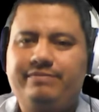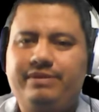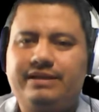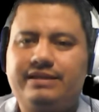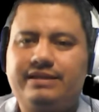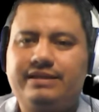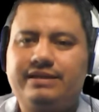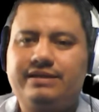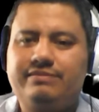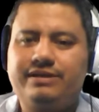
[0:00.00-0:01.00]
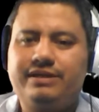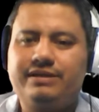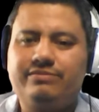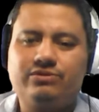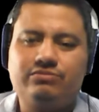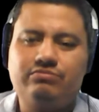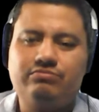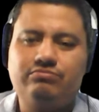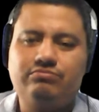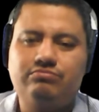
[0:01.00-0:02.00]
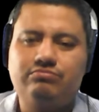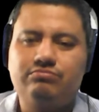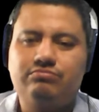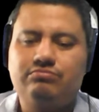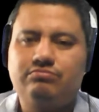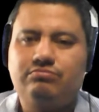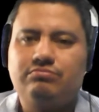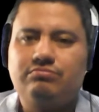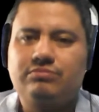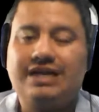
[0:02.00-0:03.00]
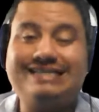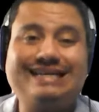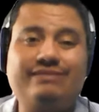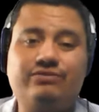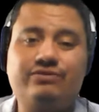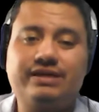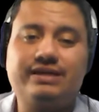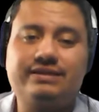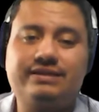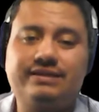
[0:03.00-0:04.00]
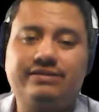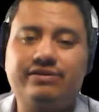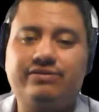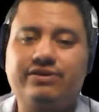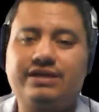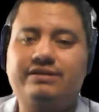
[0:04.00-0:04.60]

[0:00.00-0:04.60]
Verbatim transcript: para tener el mínimo. Así que muchas gracias de nuevo,